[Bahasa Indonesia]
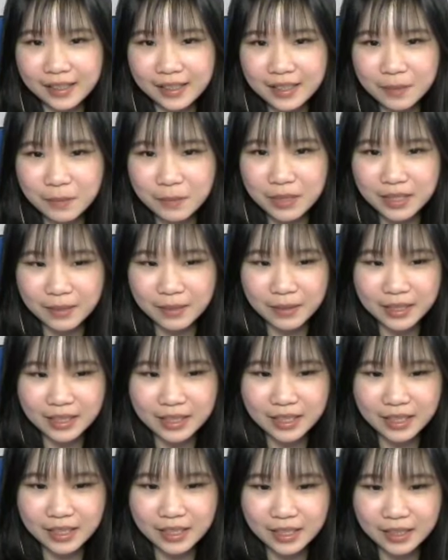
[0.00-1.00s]
at least bis
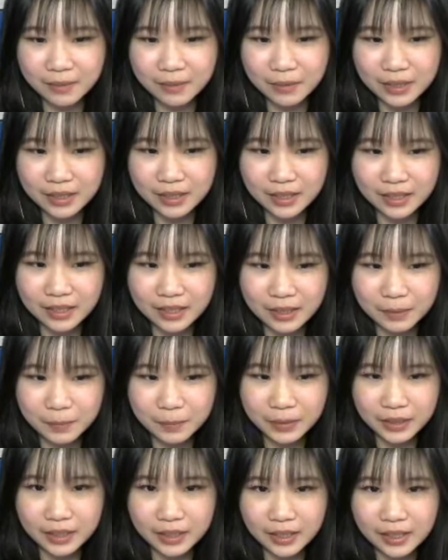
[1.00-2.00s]
masih masih
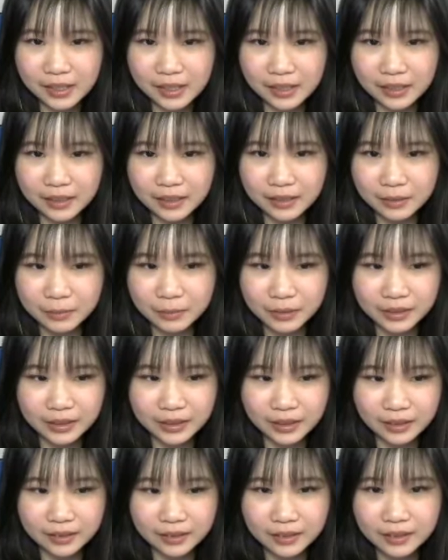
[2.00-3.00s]
dapat inilah ya
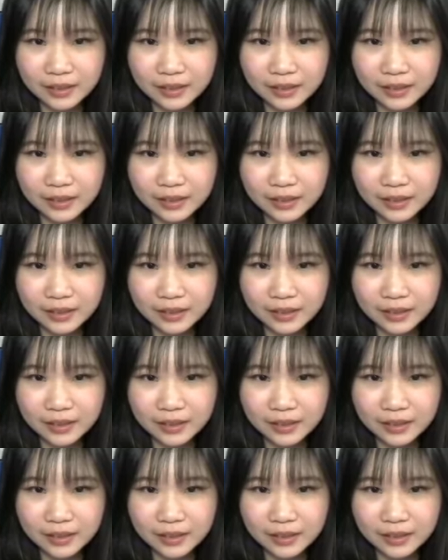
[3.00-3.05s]
bentar